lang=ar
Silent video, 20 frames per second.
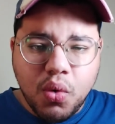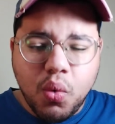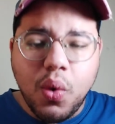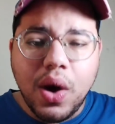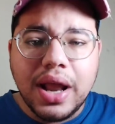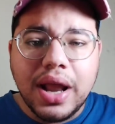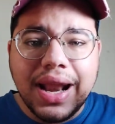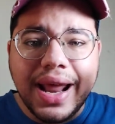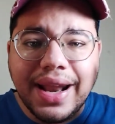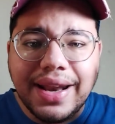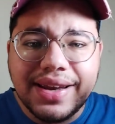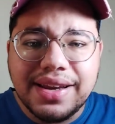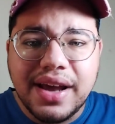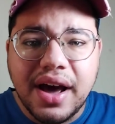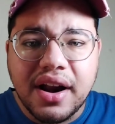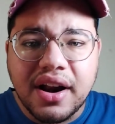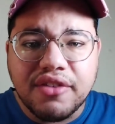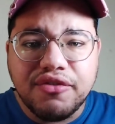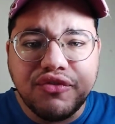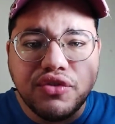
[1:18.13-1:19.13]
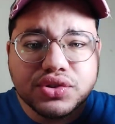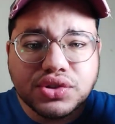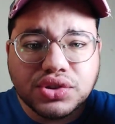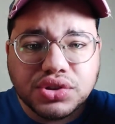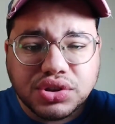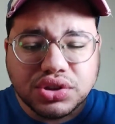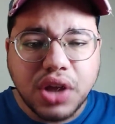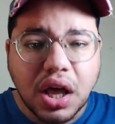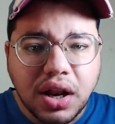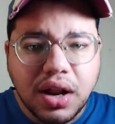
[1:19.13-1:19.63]
ولن يرفض
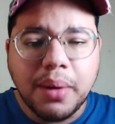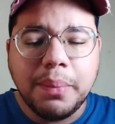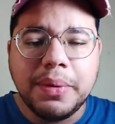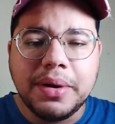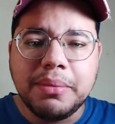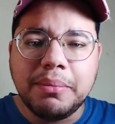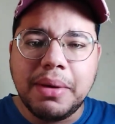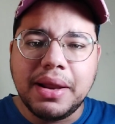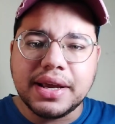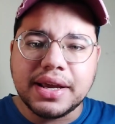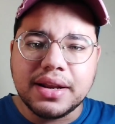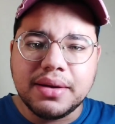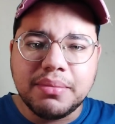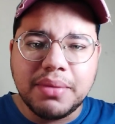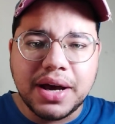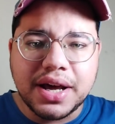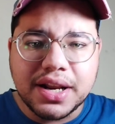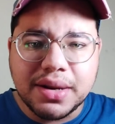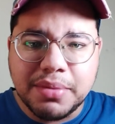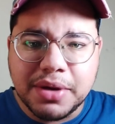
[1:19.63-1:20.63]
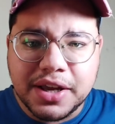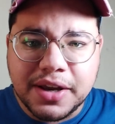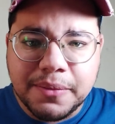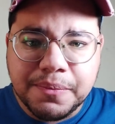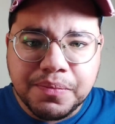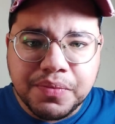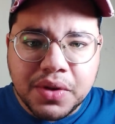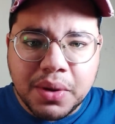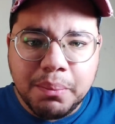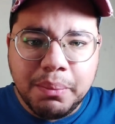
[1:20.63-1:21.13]
طلب الملك المغربي